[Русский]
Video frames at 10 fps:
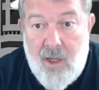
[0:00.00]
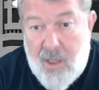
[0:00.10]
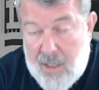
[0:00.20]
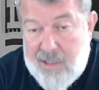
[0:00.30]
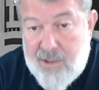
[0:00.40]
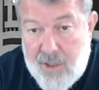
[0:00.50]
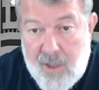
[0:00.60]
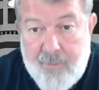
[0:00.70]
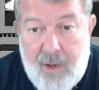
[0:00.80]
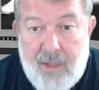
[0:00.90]
Когда
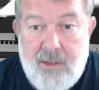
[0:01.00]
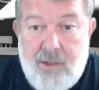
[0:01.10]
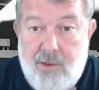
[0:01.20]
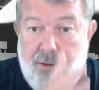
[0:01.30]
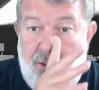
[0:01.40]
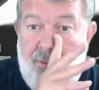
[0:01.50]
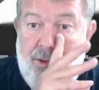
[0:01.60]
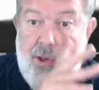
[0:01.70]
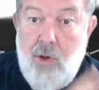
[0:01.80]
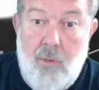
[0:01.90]
человек боится, что его
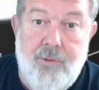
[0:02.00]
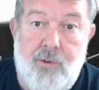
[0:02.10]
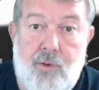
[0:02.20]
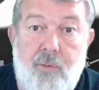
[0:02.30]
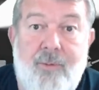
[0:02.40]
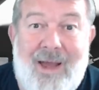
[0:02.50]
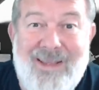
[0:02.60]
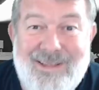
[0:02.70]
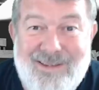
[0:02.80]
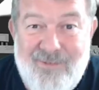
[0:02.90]
шлепнут, он
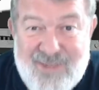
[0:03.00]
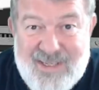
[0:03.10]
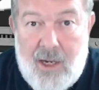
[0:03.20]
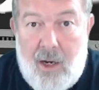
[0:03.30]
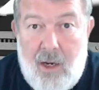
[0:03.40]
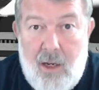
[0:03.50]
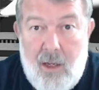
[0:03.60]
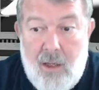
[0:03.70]
боится всех.